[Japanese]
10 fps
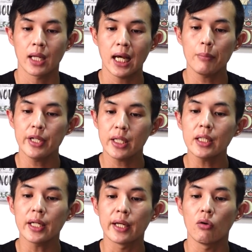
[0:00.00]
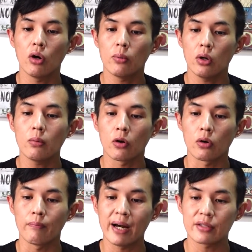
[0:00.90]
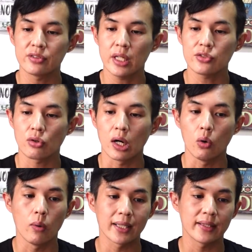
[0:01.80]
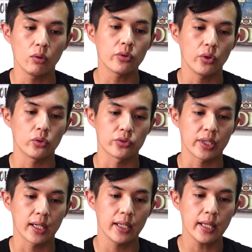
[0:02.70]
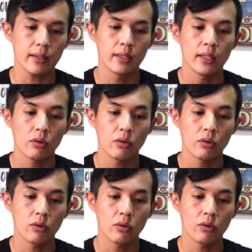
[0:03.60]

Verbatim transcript: アメリカではね、ほぼほぼこのバクシネーションが終わっておるようですからね。